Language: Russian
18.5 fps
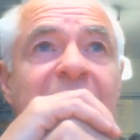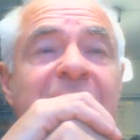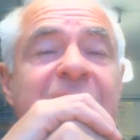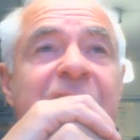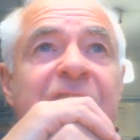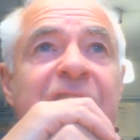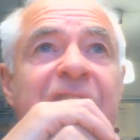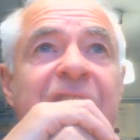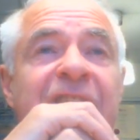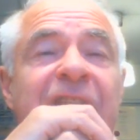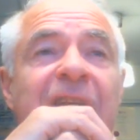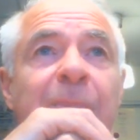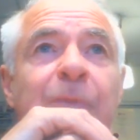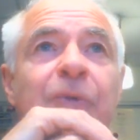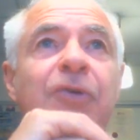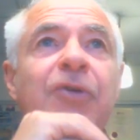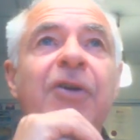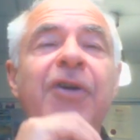значит,
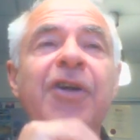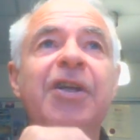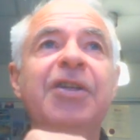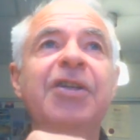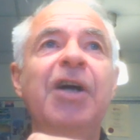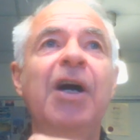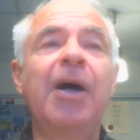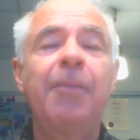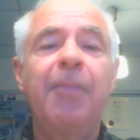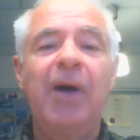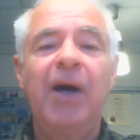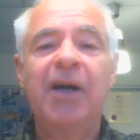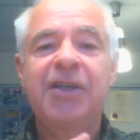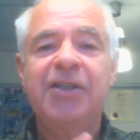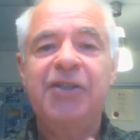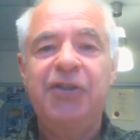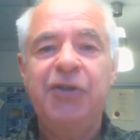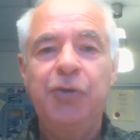я буду говорить об
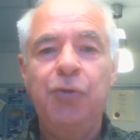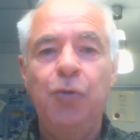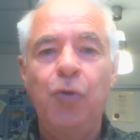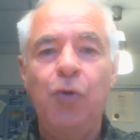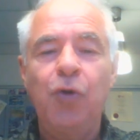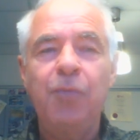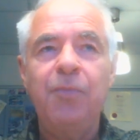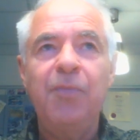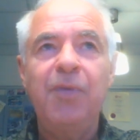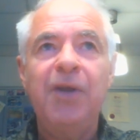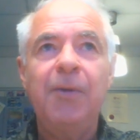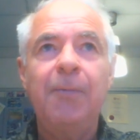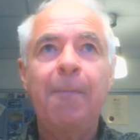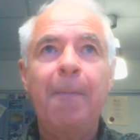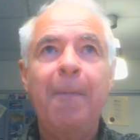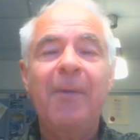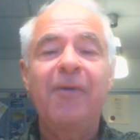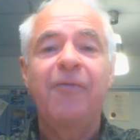
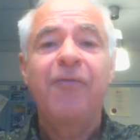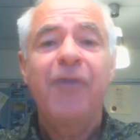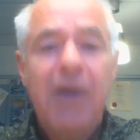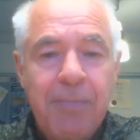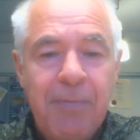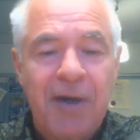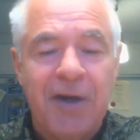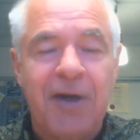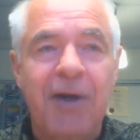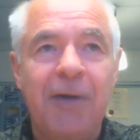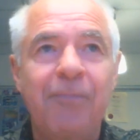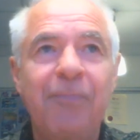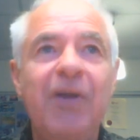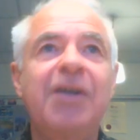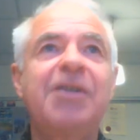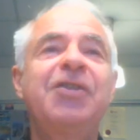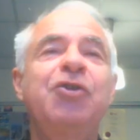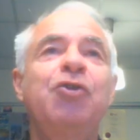аксиоме выбора,
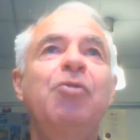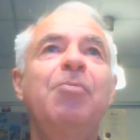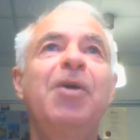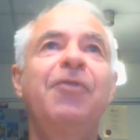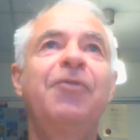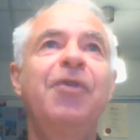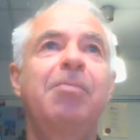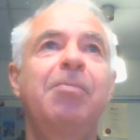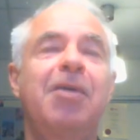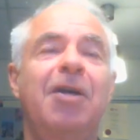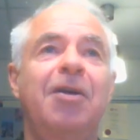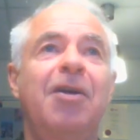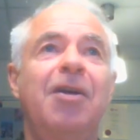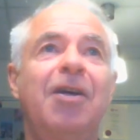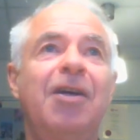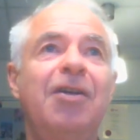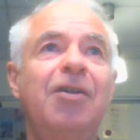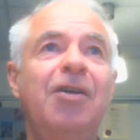аксиома
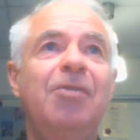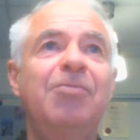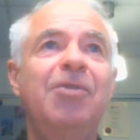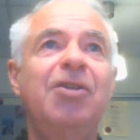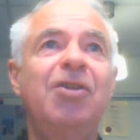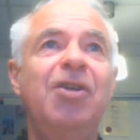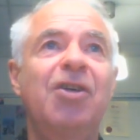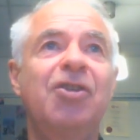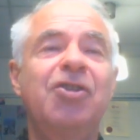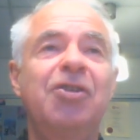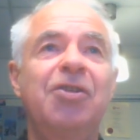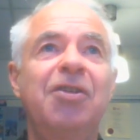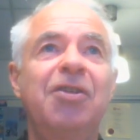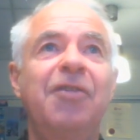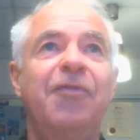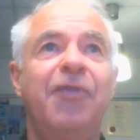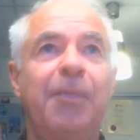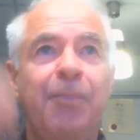выбора. Она у меня
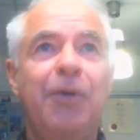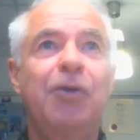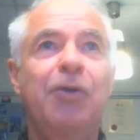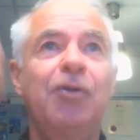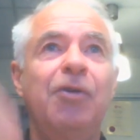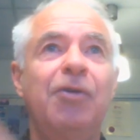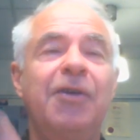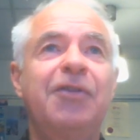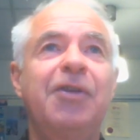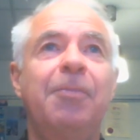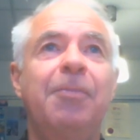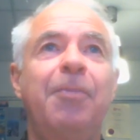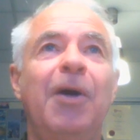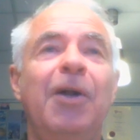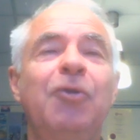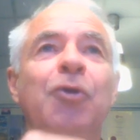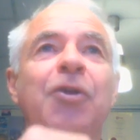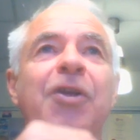неожиданно выпрыгнула в
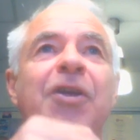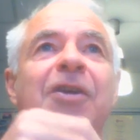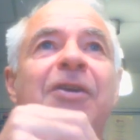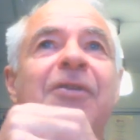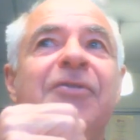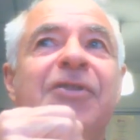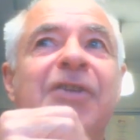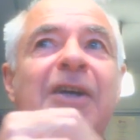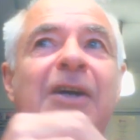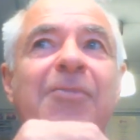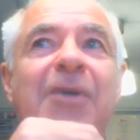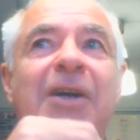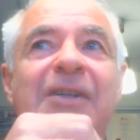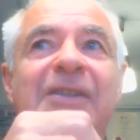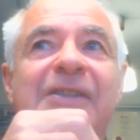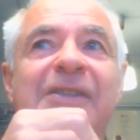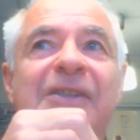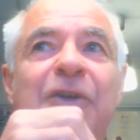топологии в самом
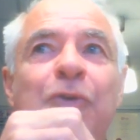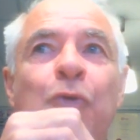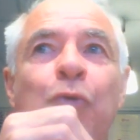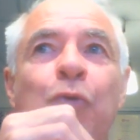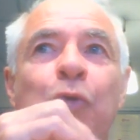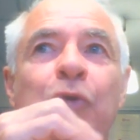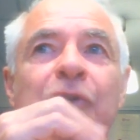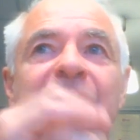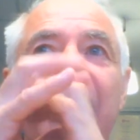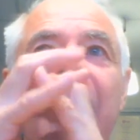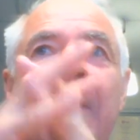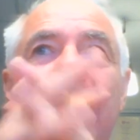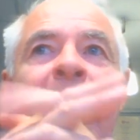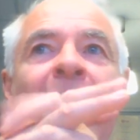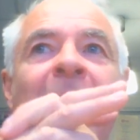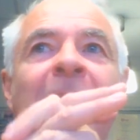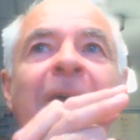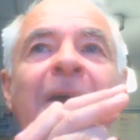конце курса.
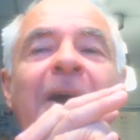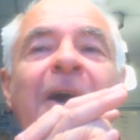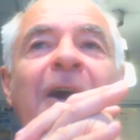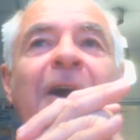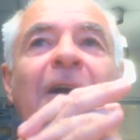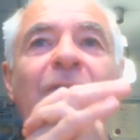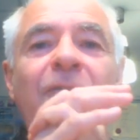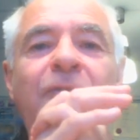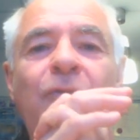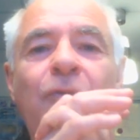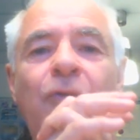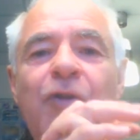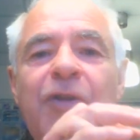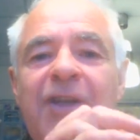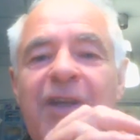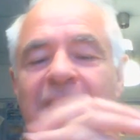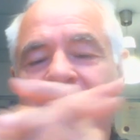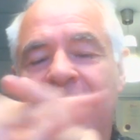
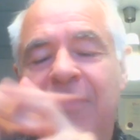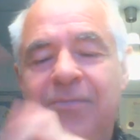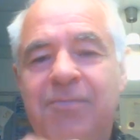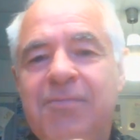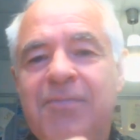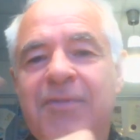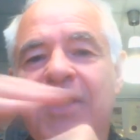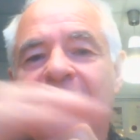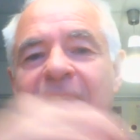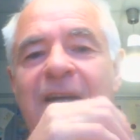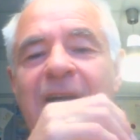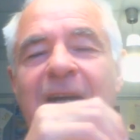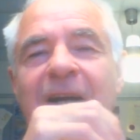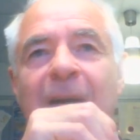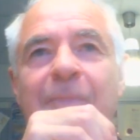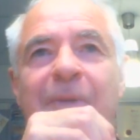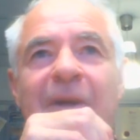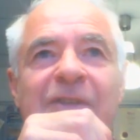Вот, я для
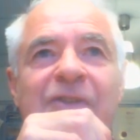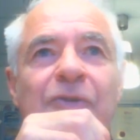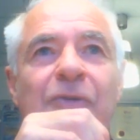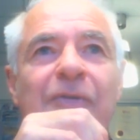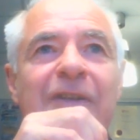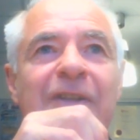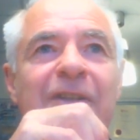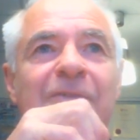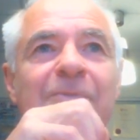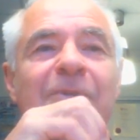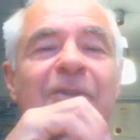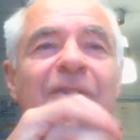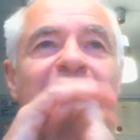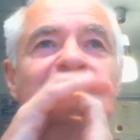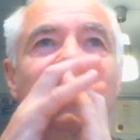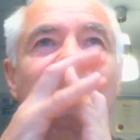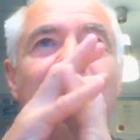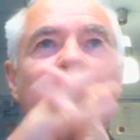
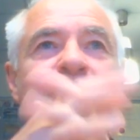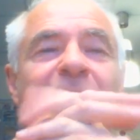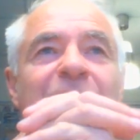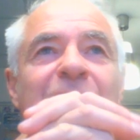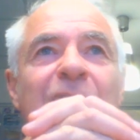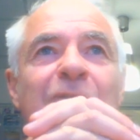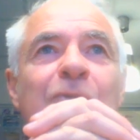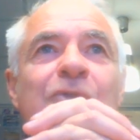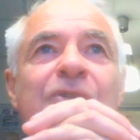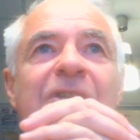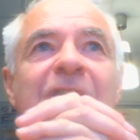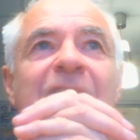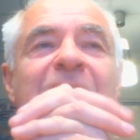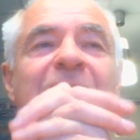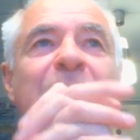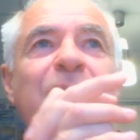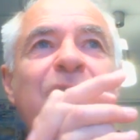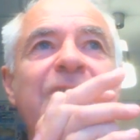образованного народа вернусь к
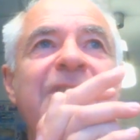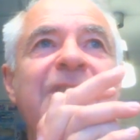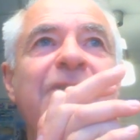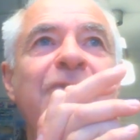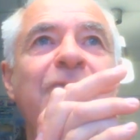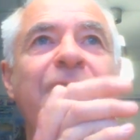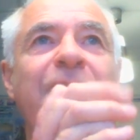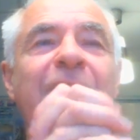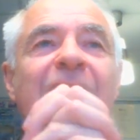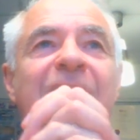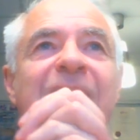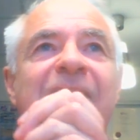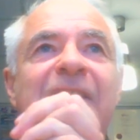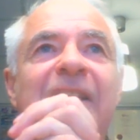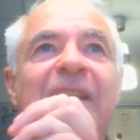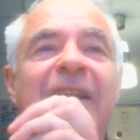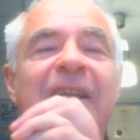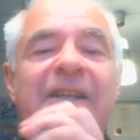этому делу в
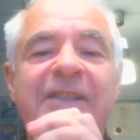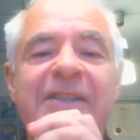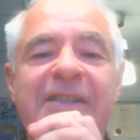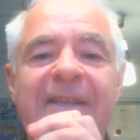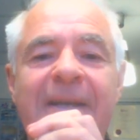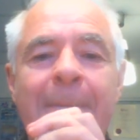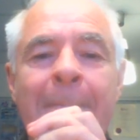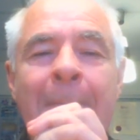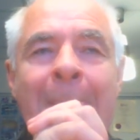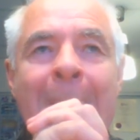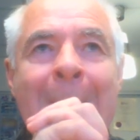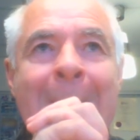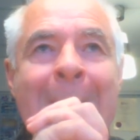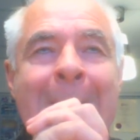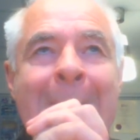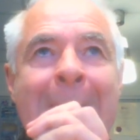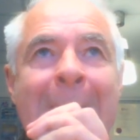конце лекции –